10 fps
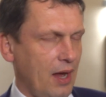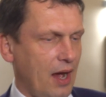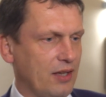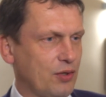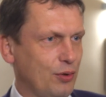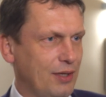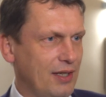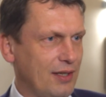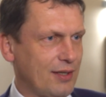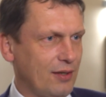Also
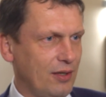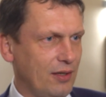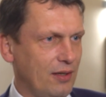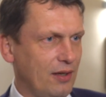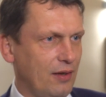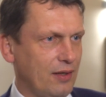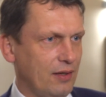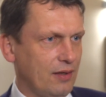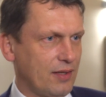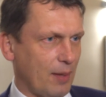
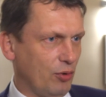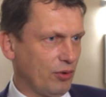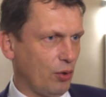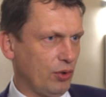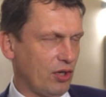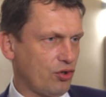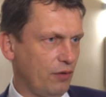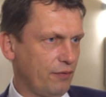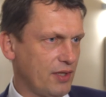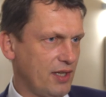diese äh, Sammlung der
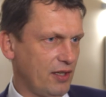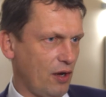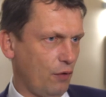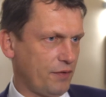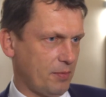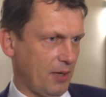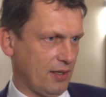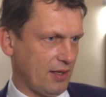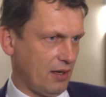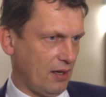Unterschriften zieht ja auf zwei
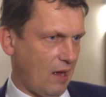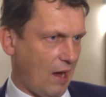Sachen.